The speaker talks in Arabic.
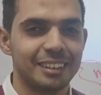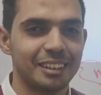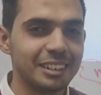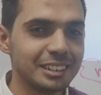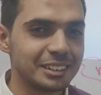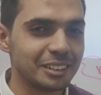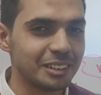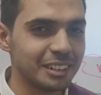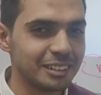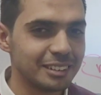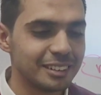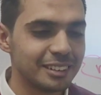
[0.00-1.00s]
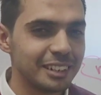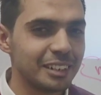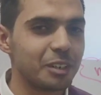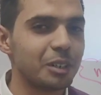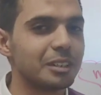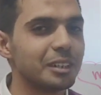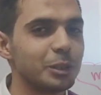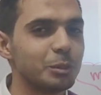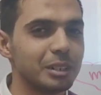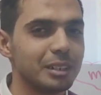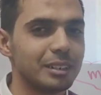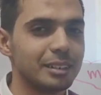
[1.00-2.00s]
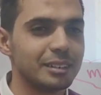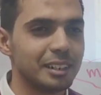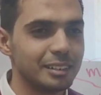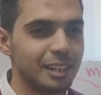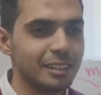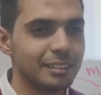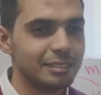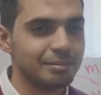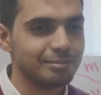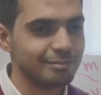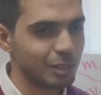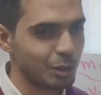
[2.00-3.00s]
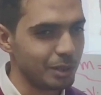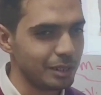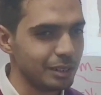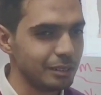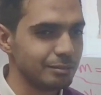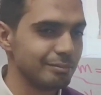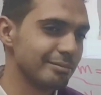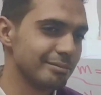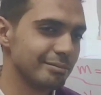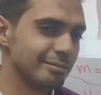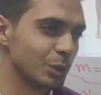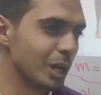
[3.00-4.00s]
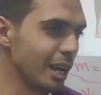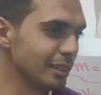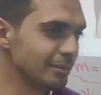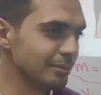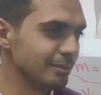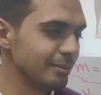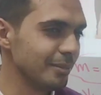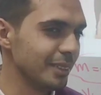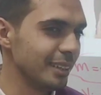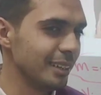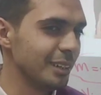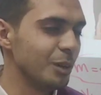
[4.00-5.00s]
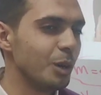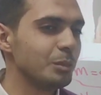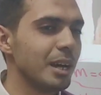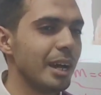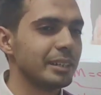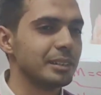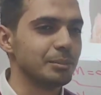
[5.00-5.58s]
خلاص صليت ركعتين خدوا منك ايه؟ ثلاث دقائق اربع دقائق ولا حاجه اقعد بقى على